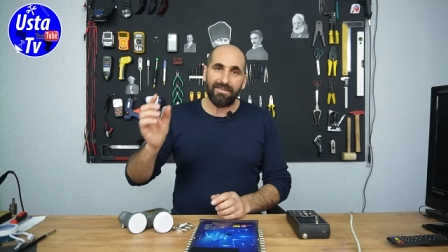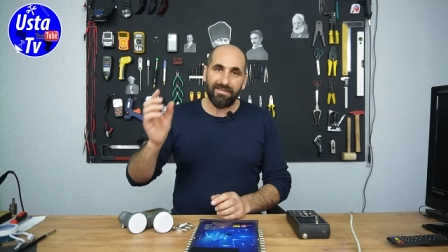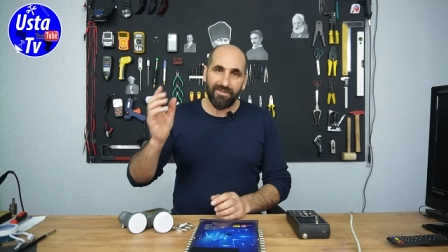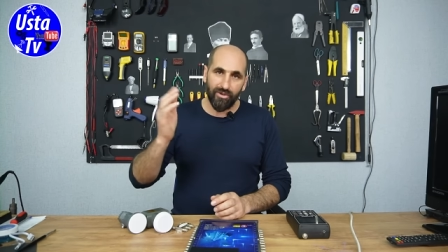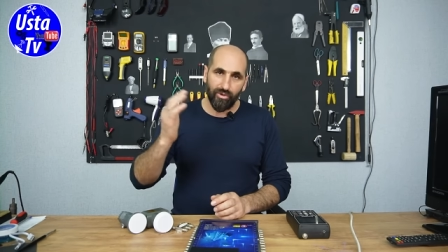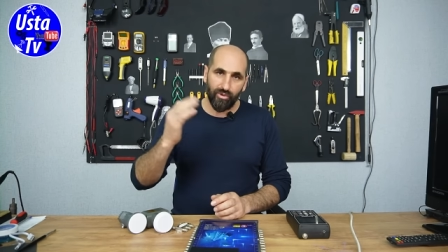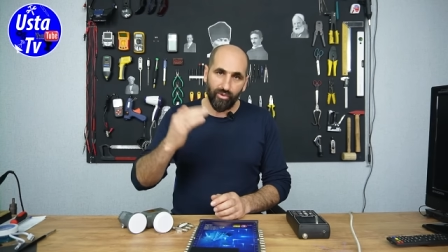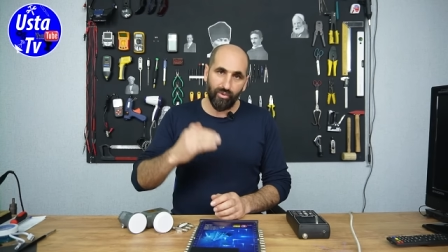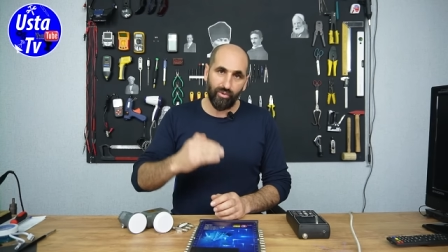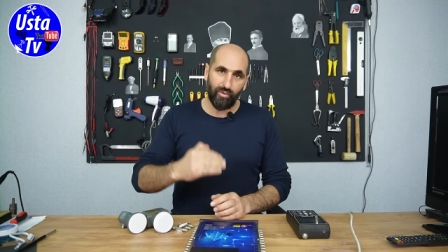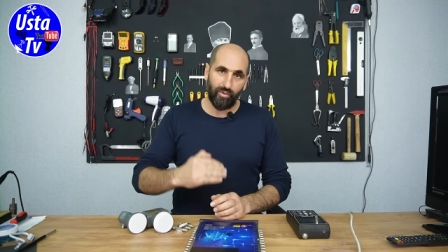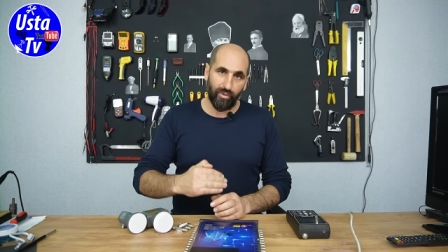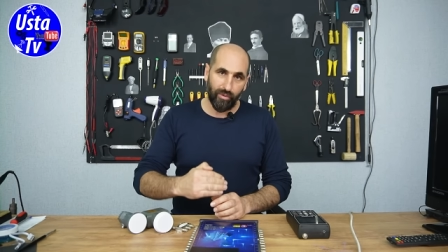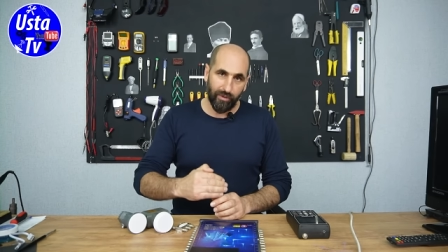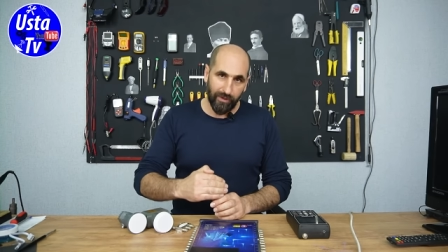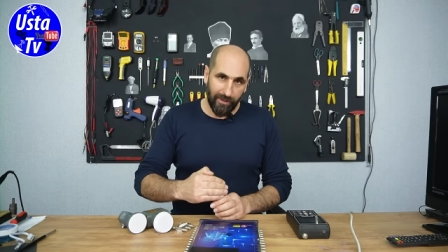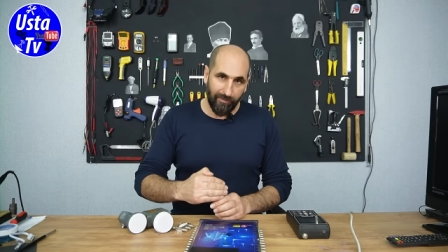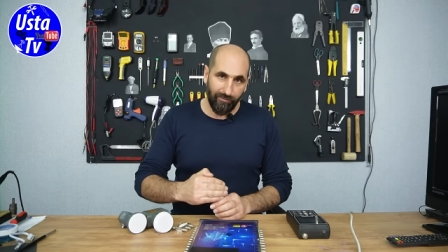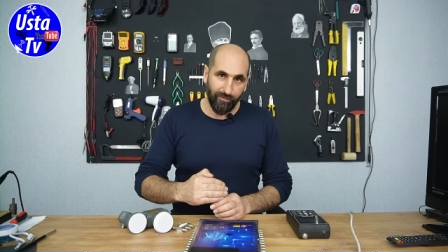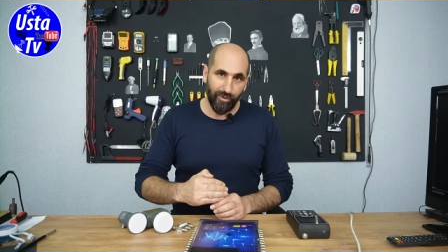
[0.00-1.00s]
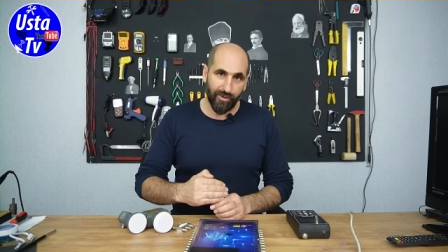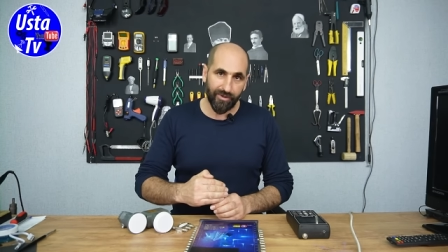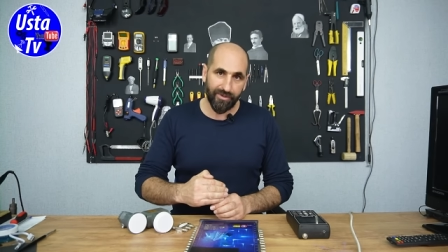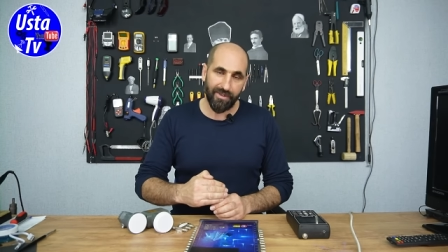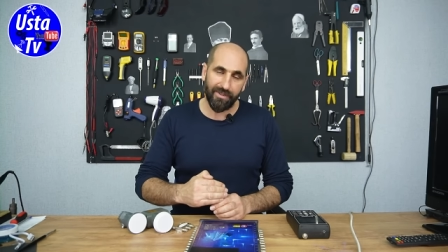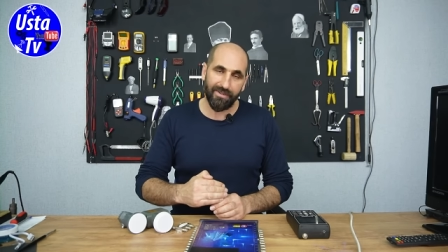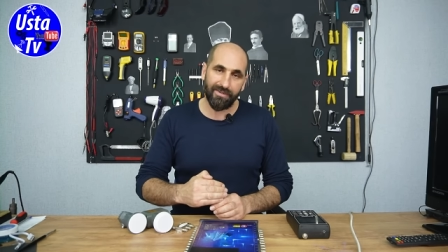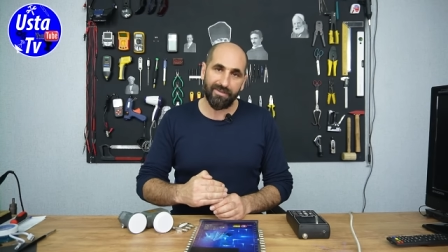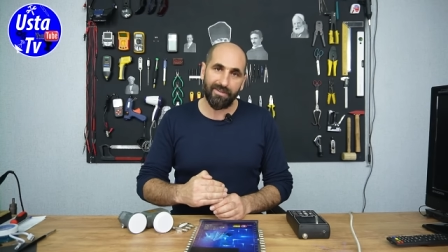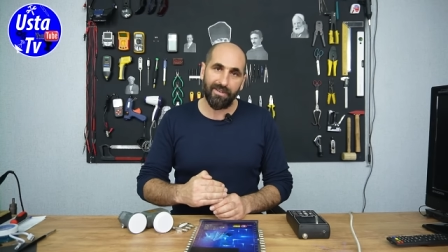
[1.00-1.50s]
Digitürk
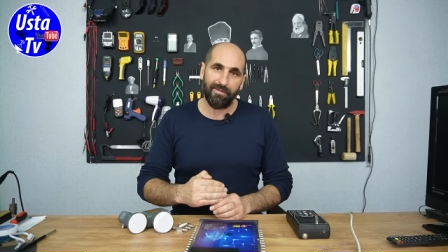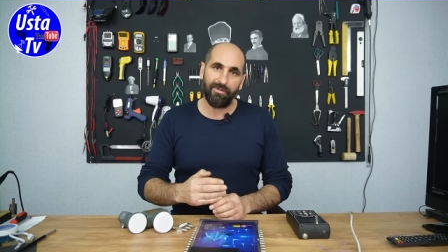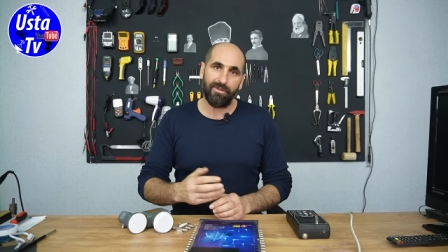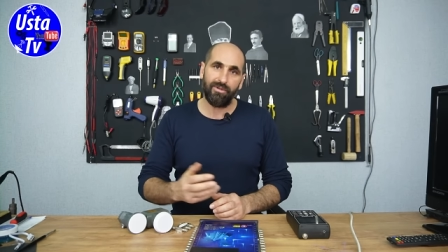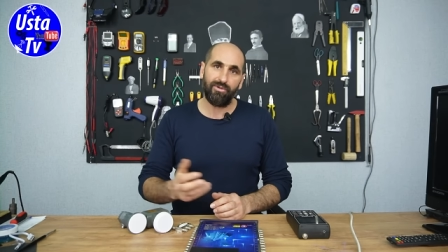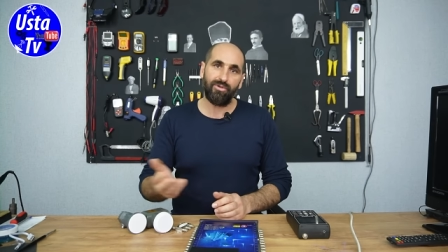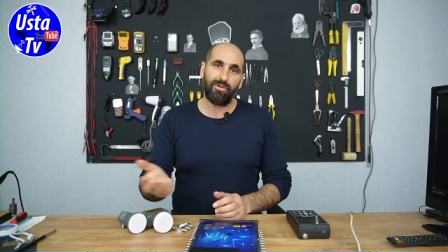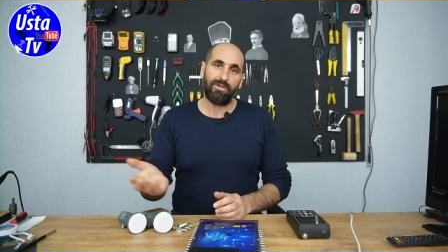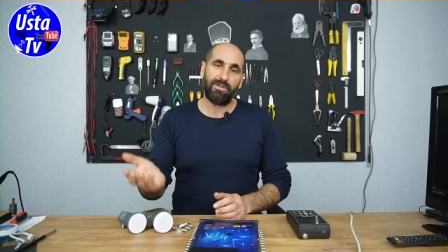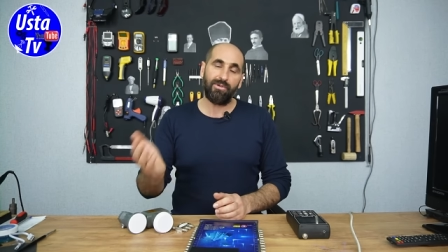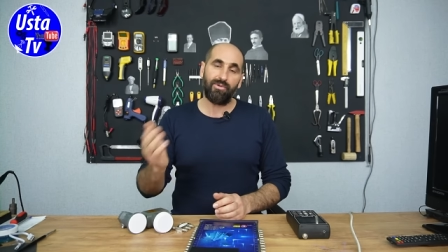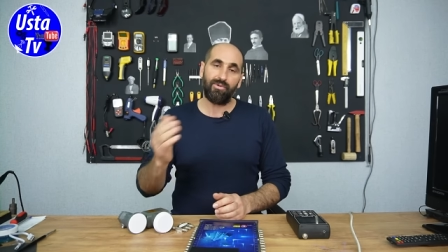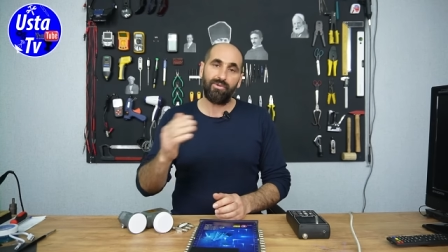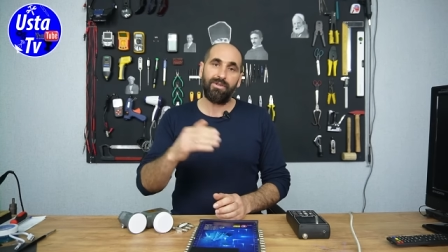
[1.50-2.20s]
kullanmıyorsanız tabi Digitürk